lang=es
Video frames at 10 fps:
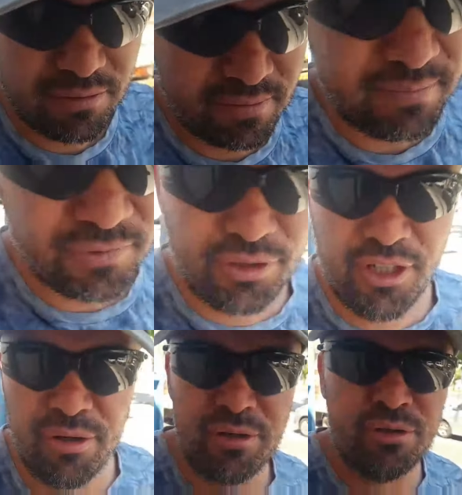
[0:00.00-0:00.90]
No tengo
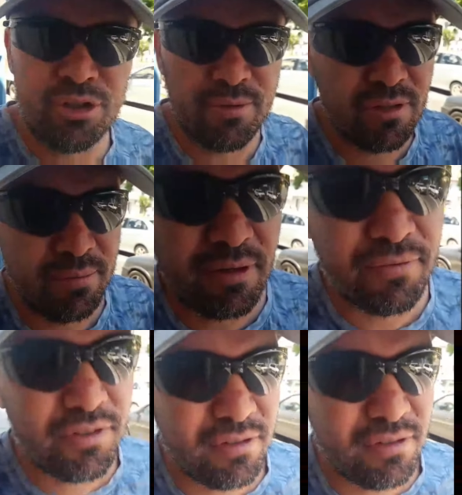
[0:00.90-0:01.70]
recursos para comprar bici.